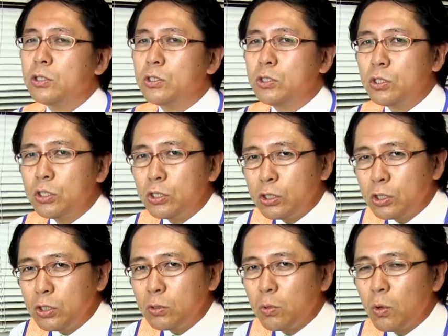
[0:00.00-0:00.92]
中
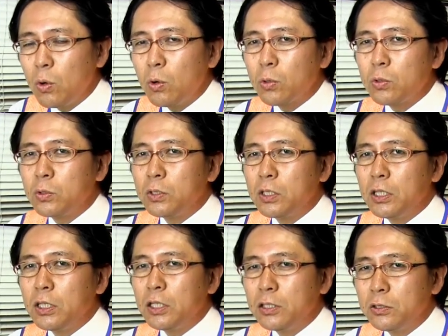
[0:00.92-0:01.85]
央区
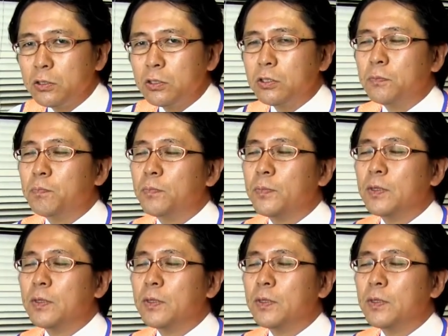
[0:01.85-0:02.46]
にいる